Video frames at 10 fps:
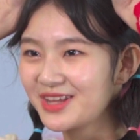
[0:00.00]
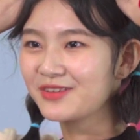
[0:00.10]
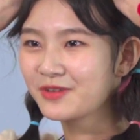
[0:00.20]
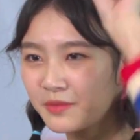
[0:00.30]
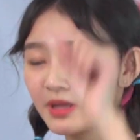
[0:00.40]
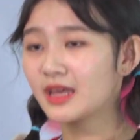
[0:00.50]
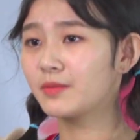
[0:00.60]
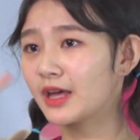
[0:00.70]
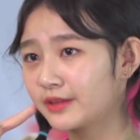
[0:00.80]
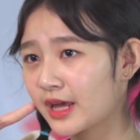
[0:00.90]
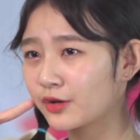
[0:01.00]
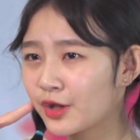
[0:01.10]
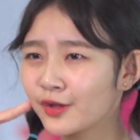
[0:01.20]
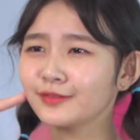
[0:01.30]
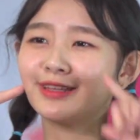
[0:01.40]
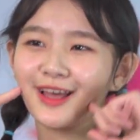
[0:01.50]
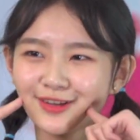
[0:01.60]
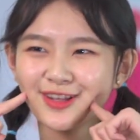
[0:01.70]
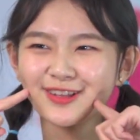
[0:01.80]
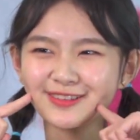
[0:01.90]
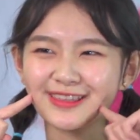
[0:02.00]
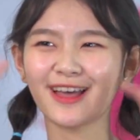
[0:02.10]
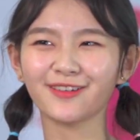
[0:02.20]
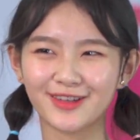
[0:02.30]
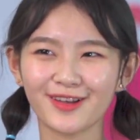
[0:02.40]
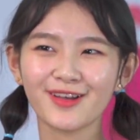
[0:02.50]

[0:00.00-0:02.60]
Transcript: 每分每秒，老公，老公，老公，